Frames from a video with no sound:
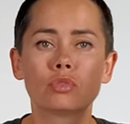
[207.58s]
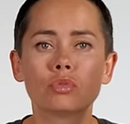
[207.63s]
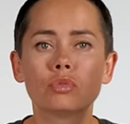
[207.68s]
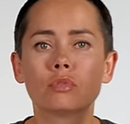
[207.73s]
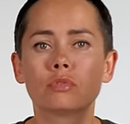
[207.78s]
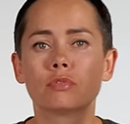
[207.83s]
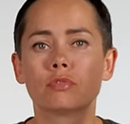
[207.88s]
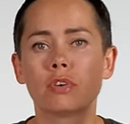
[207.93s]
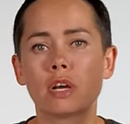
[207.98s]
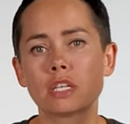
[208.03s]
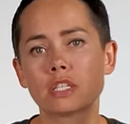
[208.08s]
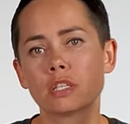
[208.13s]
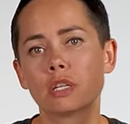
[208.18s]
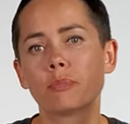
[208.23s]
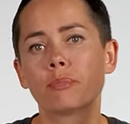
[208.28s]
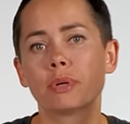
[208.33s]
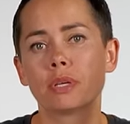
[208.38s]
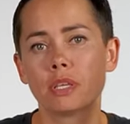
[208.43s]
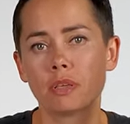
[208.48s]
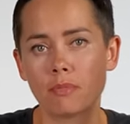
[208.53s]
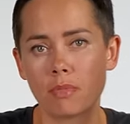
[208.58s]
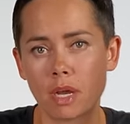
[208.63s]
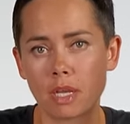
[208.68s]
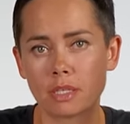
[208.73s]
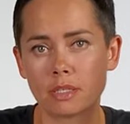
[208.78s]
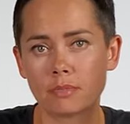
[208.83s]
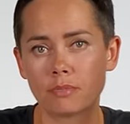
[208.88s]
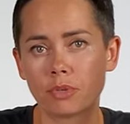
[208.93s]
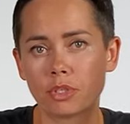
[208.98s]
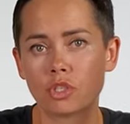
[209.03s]
тут важно
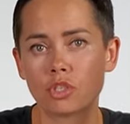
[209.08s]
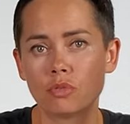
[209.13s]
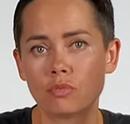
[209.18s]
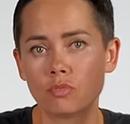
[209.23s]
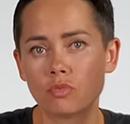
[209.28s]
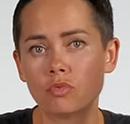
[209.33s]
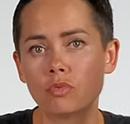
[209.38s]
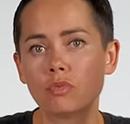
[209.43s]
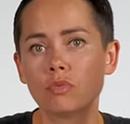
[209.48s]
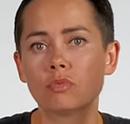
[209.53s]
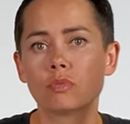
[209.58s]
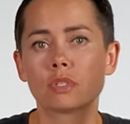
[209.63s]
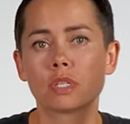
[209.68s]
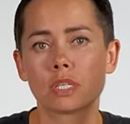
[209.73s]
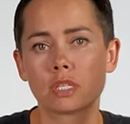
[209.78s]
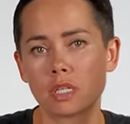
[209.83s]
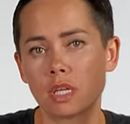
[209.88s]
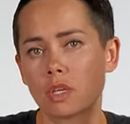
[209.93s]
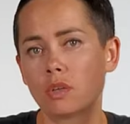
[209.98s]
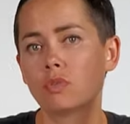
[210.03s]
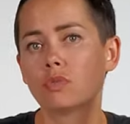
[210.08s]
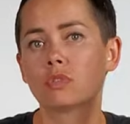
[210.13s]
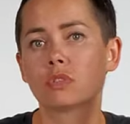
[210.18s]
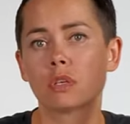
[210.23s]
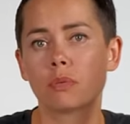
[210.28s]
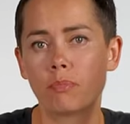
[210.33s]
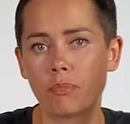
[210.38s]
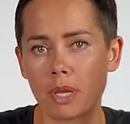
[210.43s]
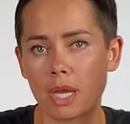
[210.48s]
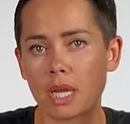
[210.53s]
понимать, почему почему
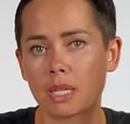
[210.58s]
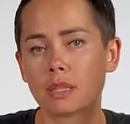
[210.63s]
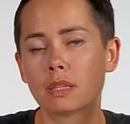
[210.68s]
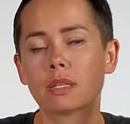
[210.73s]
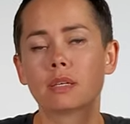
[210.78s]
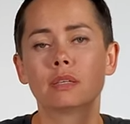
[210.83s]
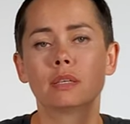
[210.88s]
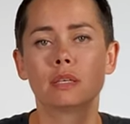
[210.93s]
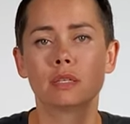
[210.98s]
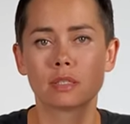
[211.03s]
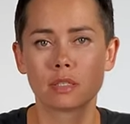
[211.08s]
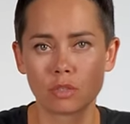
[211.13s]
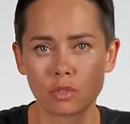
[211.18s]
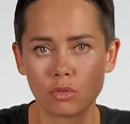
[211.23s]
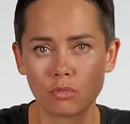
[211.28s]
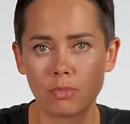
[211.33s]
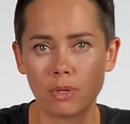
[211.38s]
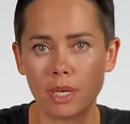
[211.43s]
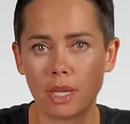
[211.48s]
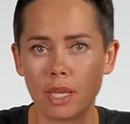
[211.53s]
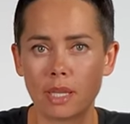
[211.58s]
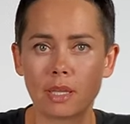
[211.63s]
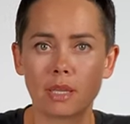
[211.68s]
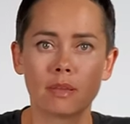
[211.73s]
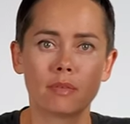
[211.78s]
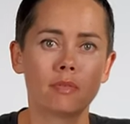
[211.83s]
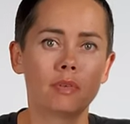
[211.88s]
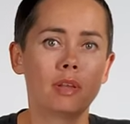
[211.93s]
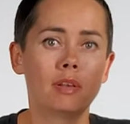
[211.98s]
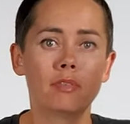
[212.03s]
создаются пятна и заглубления,
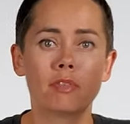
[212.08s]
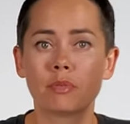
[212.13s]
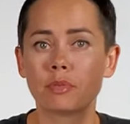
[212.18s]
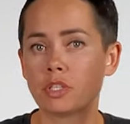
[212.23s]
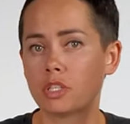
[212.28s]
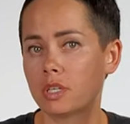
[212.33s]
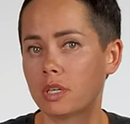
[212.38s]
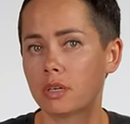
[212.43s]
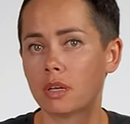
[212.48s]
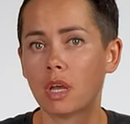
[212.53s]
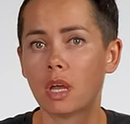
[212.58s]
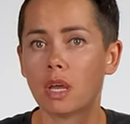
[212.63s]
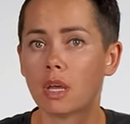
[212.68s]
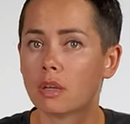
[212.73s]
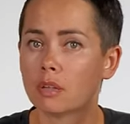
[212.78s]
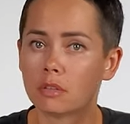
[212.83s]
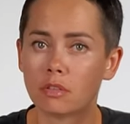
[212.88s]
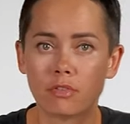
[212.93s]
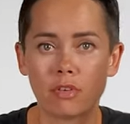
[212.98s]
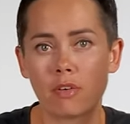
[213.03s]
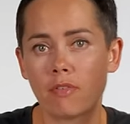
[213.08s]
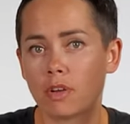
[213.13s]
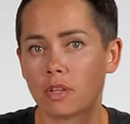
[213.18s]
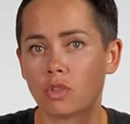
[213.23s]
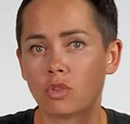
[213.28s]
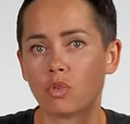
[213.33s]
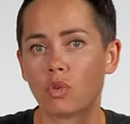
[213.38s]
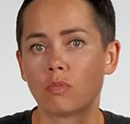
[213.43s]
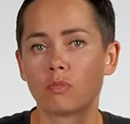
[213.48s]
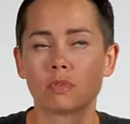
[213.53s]
или вообще два в
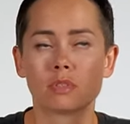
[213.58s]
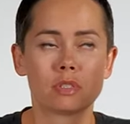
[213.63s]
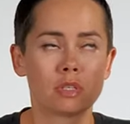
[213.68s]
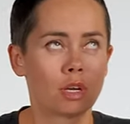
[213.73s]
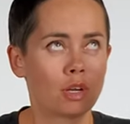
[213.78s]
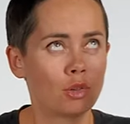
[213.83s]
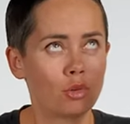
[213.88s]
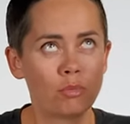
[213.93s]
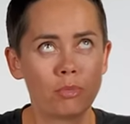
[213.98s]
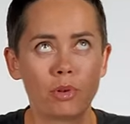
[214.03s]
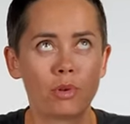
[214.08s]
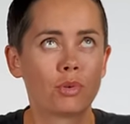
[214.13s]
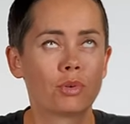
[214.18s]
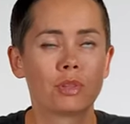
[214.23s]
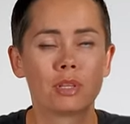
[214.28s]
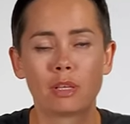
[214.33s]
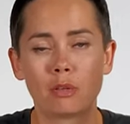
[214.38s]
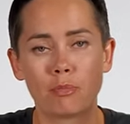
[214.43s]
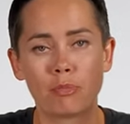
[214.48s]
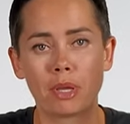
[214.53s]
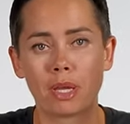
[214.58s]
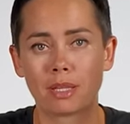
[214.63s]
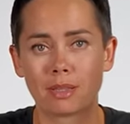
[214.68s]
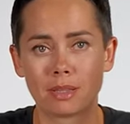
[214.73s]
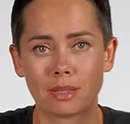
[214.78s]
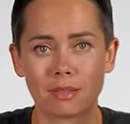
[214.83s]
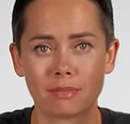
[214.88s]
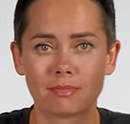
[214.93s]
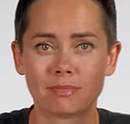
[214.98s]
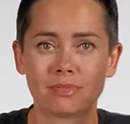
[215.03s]
одном, заглубленные
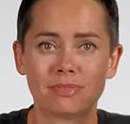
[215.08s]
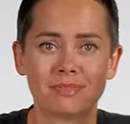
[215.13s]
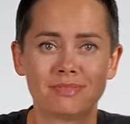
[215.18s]
пятна.